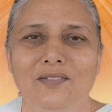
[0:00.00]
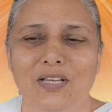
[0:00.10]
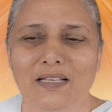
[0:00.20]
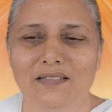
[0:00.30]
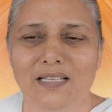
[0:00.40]

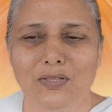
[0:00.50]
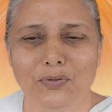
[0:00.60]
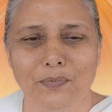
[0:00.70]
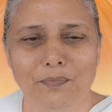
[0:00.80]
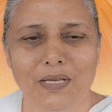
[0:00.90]
जैसे
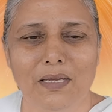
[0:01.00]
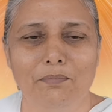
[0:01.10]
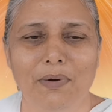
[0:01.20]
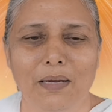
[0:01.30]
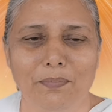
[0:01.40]
तुमने
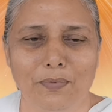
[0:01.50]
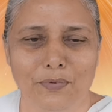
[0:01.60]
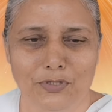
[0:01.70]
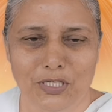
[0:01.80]
बाप को